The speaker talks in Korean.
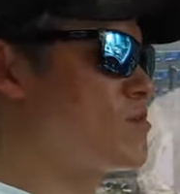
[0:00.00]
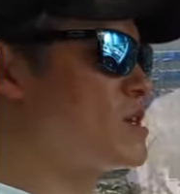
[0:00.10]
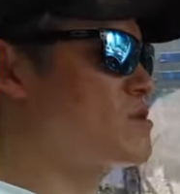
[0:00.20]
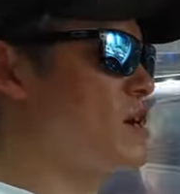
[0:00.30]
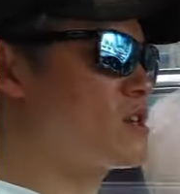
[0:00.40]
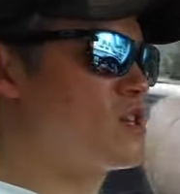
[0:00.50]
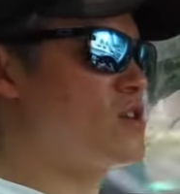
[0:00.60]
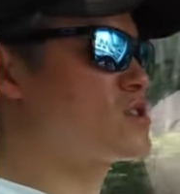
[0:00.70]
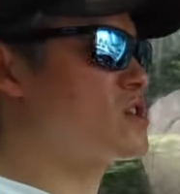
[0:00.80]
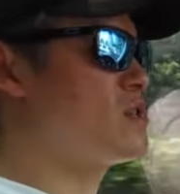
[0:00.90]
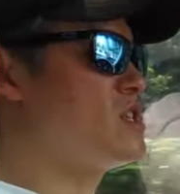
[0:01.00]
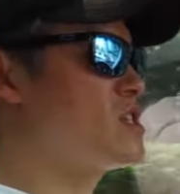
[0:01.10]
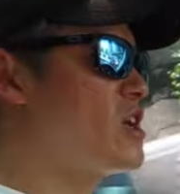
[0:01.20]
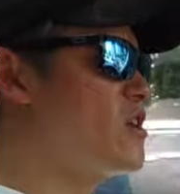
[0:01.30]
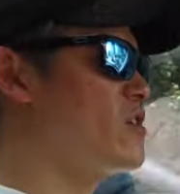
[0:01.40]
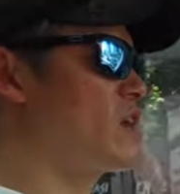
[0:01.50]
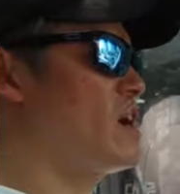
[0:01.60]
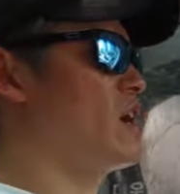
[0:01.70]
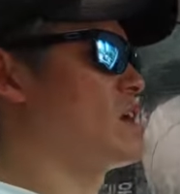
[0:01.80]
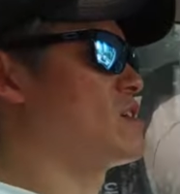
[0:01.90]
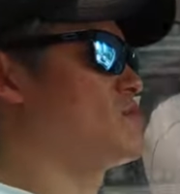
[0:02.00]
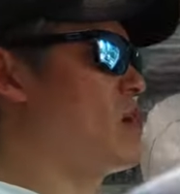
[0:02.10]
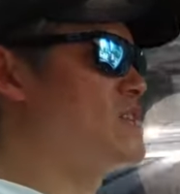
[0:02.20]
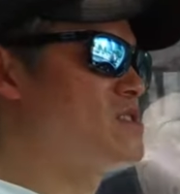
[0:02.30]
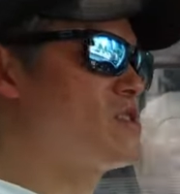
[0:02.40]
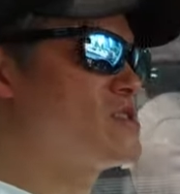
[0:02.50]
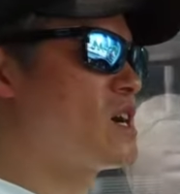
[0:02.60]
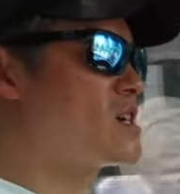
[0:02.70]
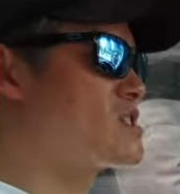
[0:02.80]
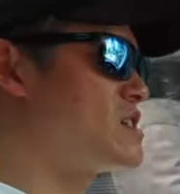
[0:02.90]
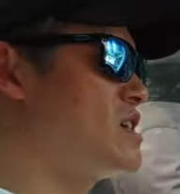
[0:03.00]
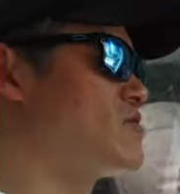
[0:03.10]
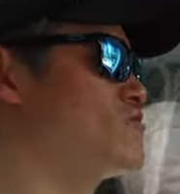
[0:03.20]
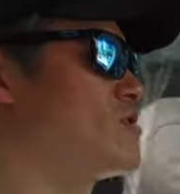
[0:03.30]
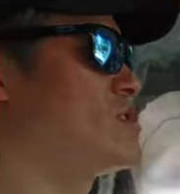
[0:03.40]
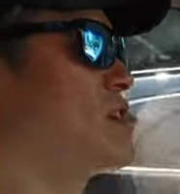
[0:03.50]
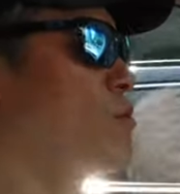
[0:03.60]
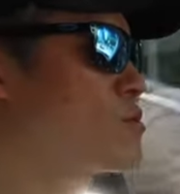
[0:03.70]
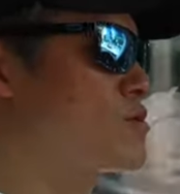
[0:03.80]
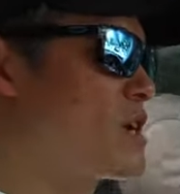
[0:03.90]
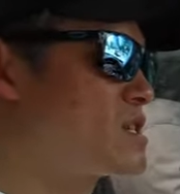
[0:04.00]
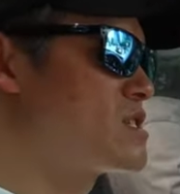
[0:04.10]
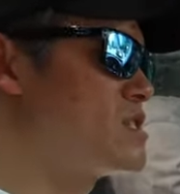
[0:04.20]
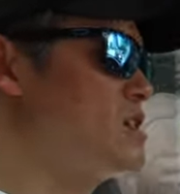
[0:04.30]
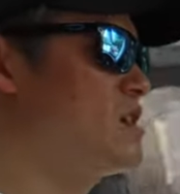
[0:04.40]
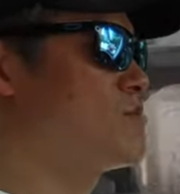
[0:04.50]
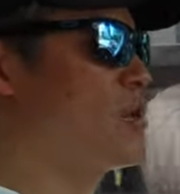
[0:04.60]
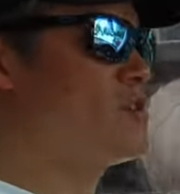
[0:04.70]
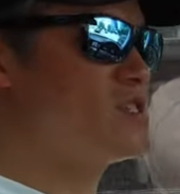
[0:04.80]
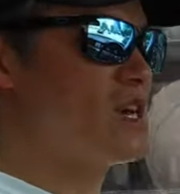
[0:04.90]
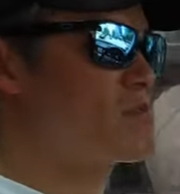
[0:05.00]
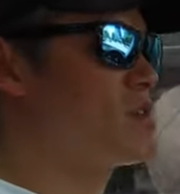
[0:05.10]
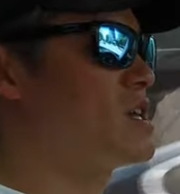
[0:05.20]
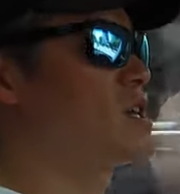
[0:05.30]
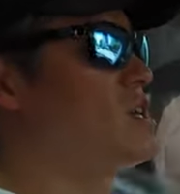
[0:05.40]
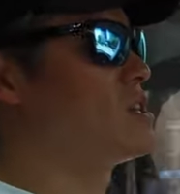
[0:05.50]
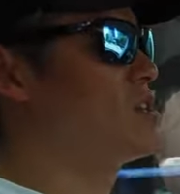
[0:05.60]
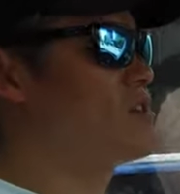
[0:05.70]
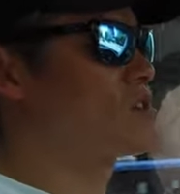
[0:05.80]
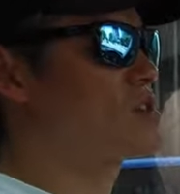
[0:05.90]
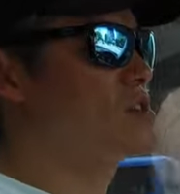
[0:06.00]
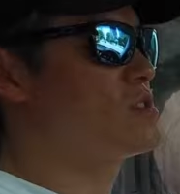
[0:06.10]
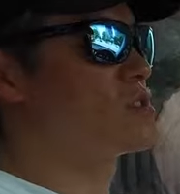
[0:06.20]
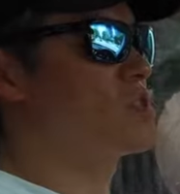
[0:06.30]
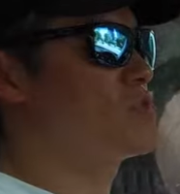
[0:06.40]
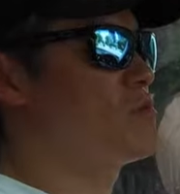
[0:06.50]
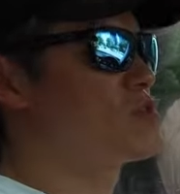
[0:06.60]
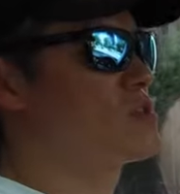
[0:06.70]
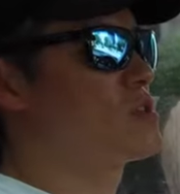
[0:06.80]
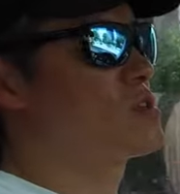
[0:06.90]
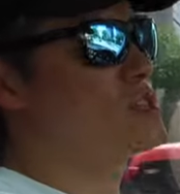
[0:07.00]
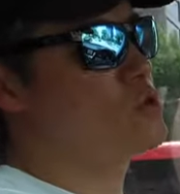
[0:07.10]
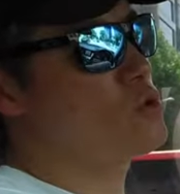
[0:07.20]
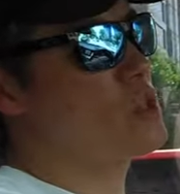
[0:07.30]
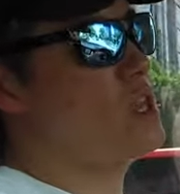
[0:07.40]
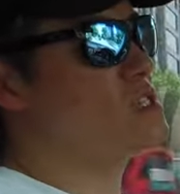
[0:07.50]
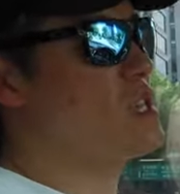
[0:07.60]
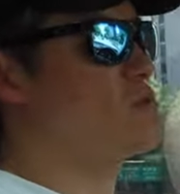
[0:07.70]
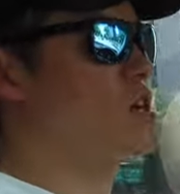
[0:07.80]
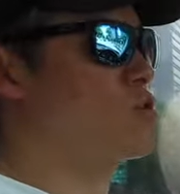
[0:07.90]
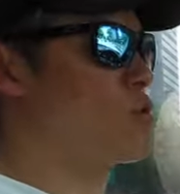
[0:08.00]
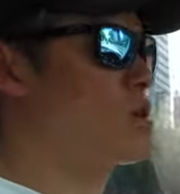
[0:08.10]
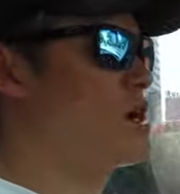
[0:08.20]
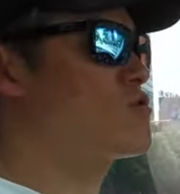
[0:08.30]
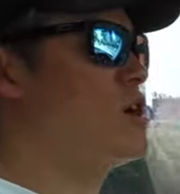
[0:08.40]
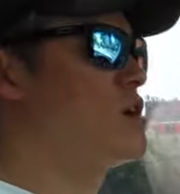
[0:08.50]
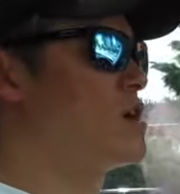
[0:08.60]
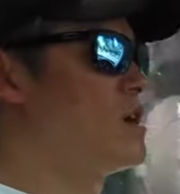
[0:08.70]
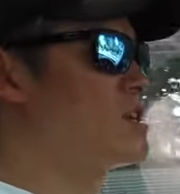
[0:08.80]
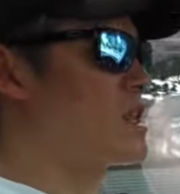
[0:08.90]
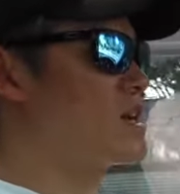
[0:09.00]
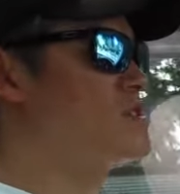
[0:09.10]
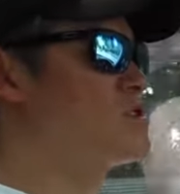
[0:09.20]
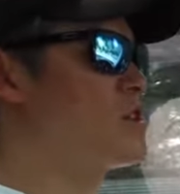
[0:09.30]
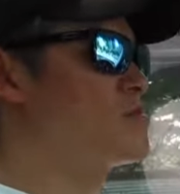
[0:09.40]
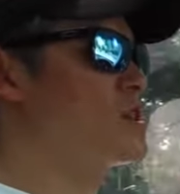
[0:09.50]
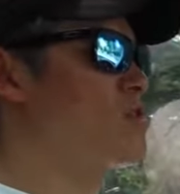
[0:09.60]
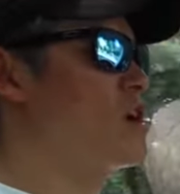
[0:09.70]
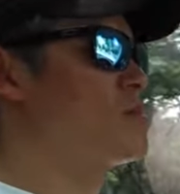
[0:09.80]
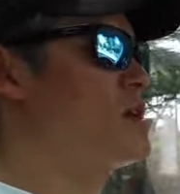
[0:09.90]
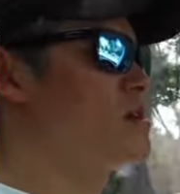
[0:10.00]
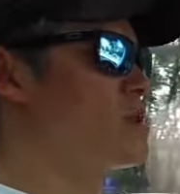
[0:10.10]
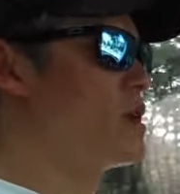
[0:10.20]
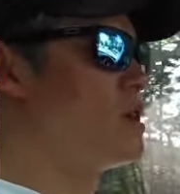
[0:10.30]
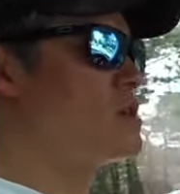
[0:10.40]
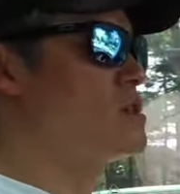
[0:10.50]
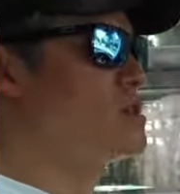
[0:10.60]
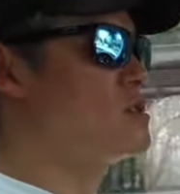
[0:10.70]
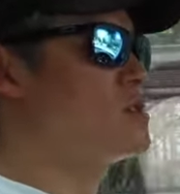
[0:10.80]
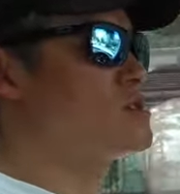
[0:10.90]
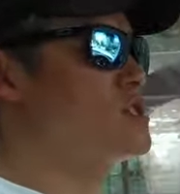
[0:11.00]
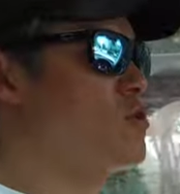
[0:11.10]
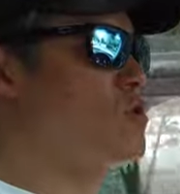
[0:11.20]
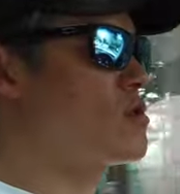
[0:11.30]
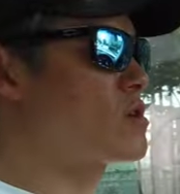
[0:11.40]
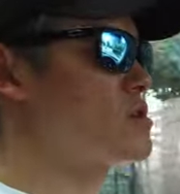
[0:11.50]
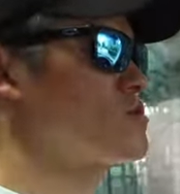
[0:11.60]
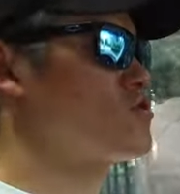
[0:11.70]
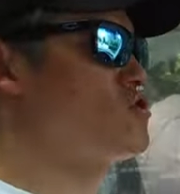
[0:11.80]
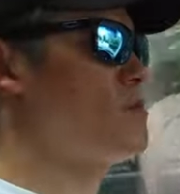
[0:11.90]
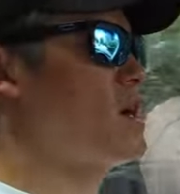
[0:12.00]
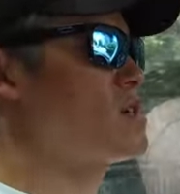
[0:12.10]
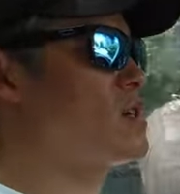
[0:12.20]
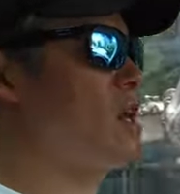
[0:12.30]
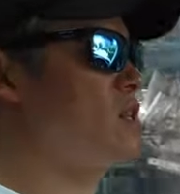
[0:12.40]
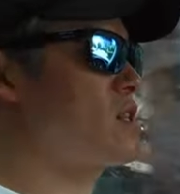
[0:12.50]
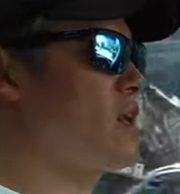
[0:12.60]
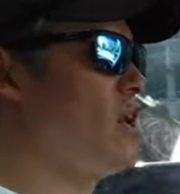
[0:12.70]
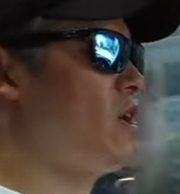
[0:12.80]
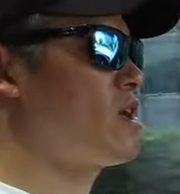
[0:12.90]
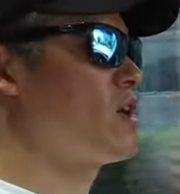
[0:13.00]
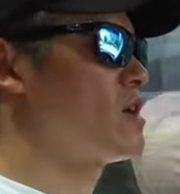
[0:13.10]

말씀 아까 드린 것처럼 인테리어나 뭐 안전장치, 운전자 보조장치, 편의장비 이런 것들은 기본 기존 케이 세븐과 동일하고요. 다른 점이라고 하면 이 시동을 걸어서 출발을 할 때